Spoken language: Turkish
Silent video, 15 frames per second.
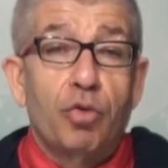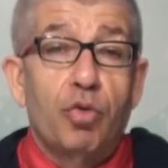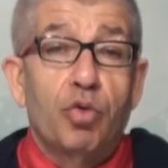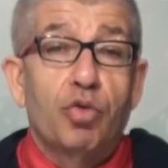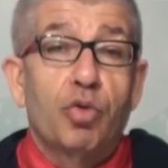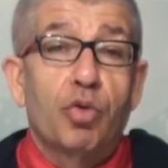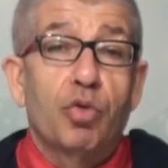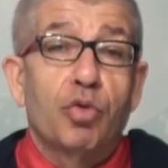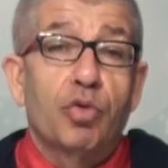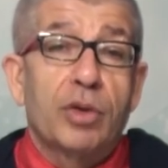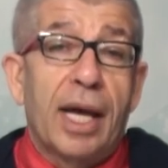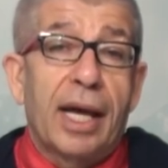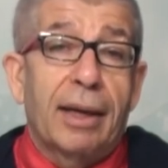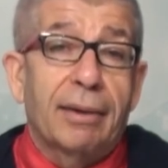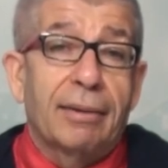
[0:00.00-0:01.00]
yüzün
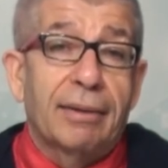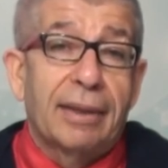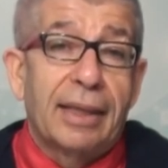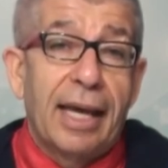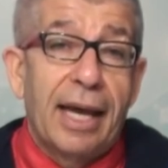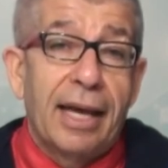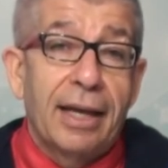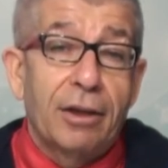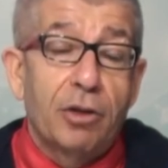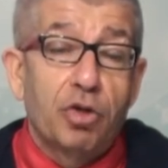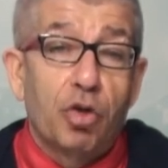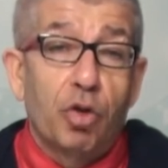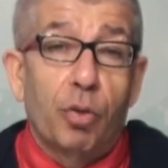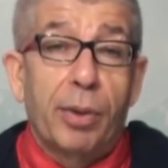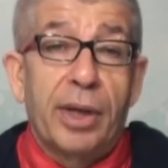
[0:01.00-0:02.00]
üzerinde
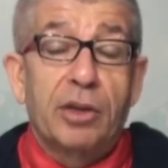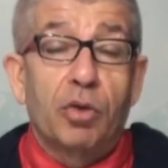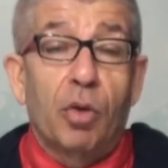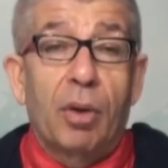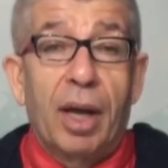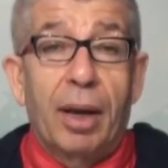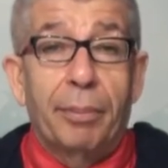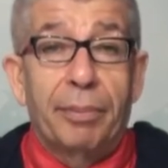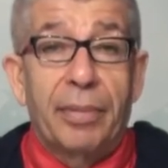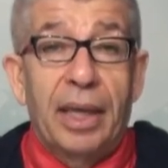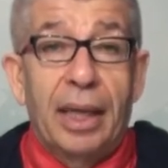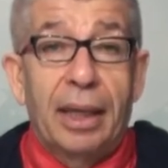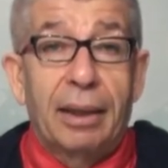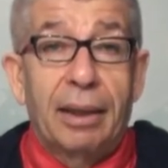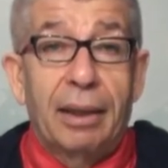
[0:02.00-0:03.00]
şubesi olan bir
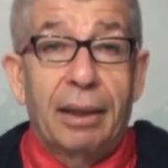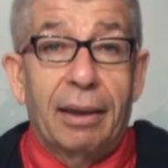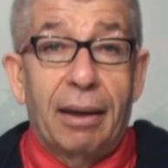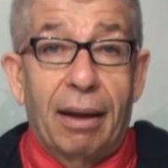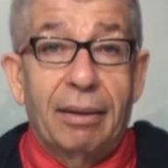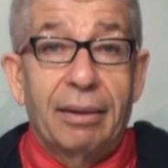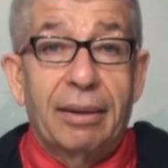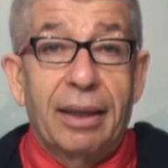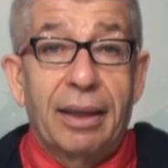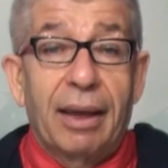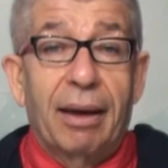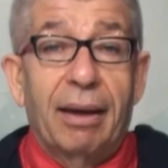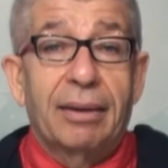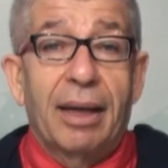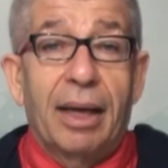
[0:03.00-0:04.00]
yer. Kaldı
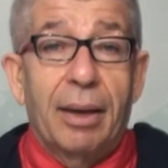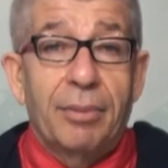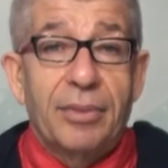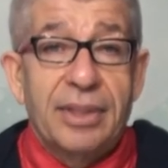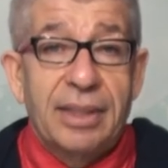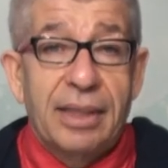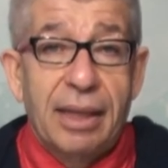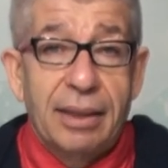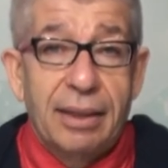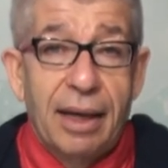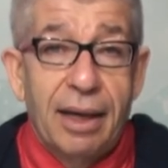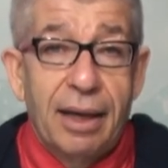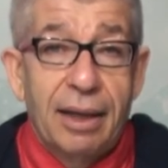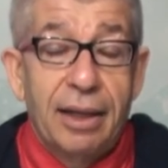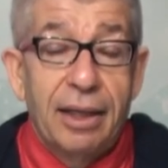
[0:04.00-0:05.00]
ki Adana'mızda
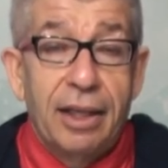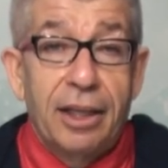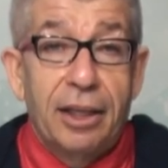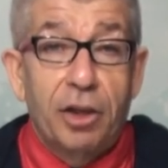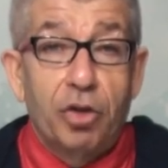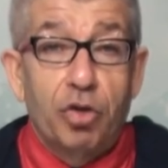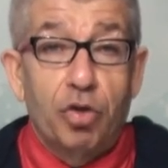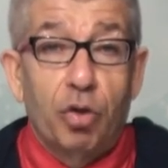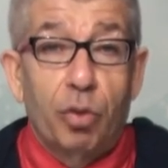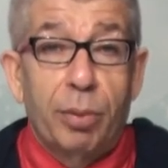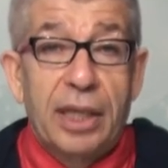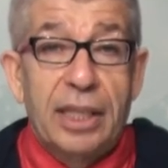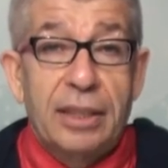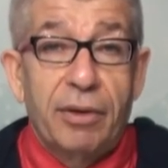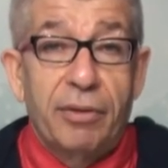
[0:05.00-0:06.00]
da iki
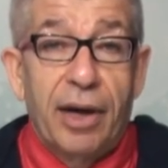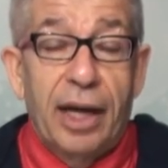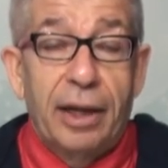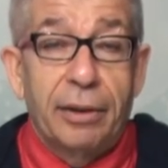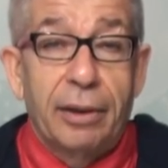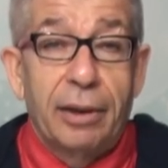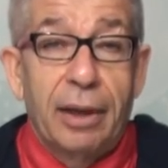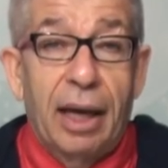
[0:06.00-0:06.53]
şubesi var.